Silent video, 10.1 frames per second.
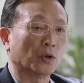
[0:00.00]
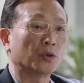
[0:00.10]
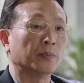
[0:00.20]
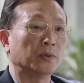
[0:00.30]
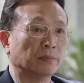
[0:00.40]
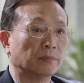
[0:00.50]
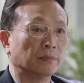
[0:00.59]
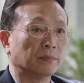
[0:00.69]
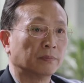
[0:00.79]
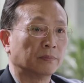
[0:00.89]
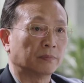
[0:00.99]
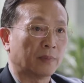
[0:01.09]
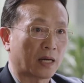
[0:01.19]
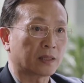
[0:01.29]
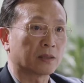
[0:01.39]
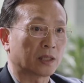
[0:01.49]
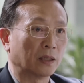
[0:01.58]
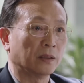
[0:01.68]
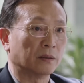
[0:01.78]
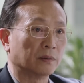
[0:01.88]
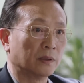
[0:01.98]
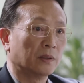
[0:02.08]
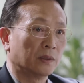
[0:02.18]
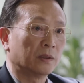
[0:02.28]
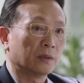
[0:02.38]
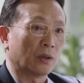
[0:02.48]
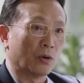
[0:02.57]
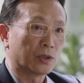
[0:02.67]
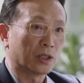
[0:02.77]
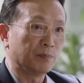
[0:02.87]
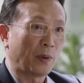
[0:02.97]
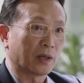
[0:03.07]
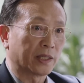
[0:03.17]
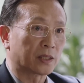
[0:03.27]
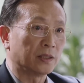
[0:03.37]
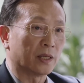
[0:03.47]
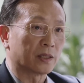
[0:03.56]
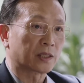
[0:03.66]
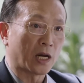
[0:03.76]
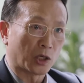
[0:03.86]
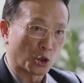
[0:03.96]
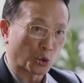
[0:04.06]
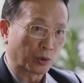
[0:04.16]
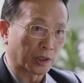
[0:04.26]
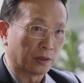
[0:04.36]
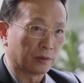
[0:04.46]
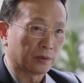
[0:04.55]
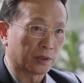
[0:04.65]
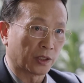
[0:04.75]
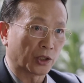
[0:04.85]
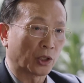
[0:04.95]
我宣布，马上成立红生六二五事件善后处置